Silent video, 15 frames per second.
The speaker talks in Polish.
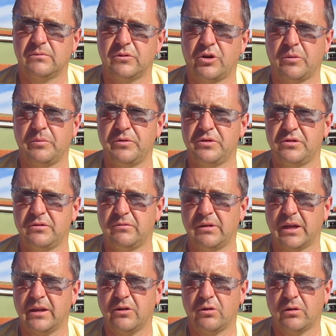robić
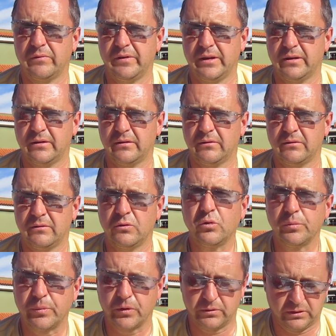jakikolwiek e,
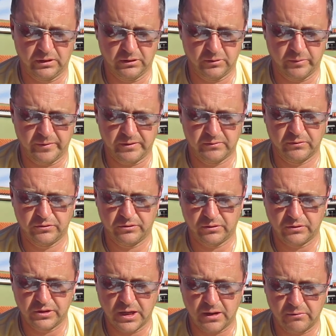głupot, tylko po prostu to
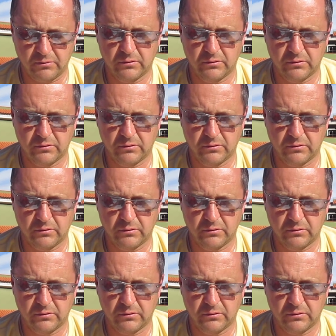ciało,